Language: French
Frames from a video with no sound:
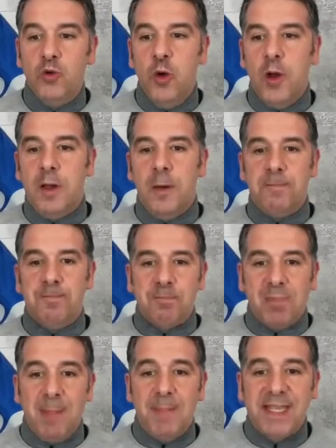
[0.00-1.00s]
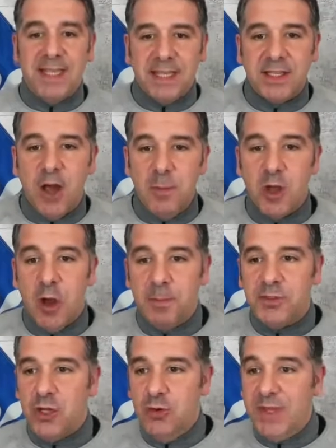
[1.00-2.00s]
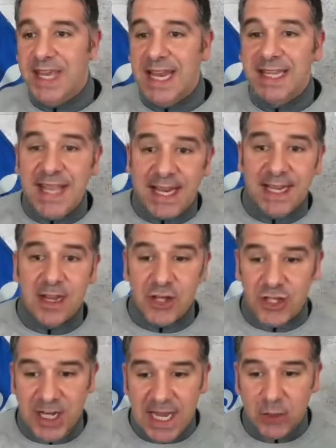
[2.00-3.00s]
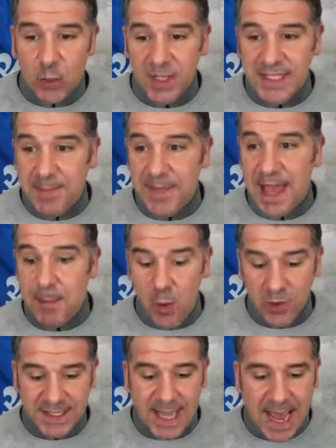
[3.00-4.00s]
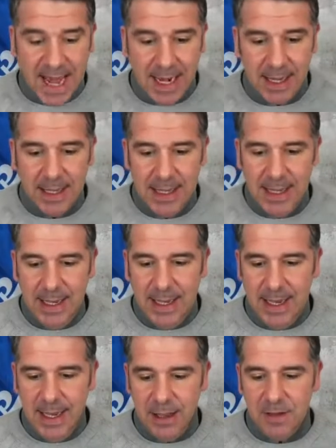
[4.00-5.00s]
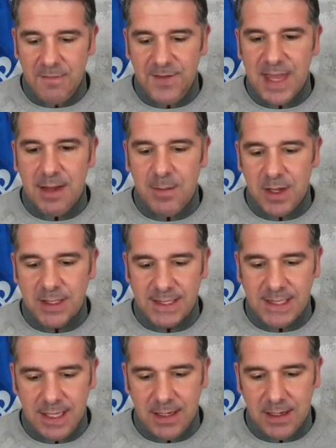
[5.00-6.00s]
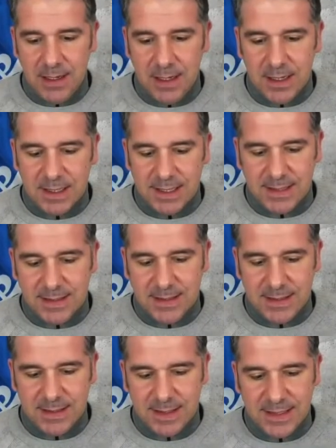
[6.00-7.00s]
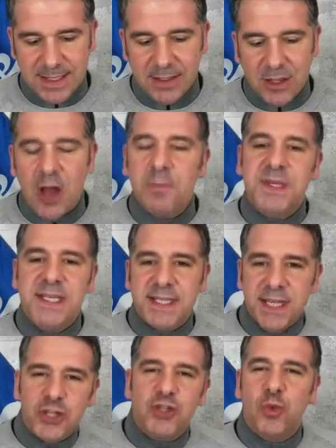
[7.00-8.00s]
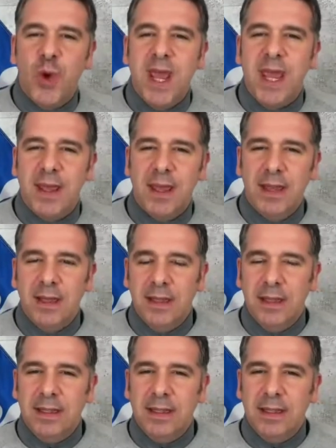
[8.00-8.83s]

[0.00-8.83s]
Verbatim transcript: on nous euh, présentait Trump comme celui qui allait déclencher la Troisième Guerre mondiale et euh, finalement, c'est Trump qui s'est joué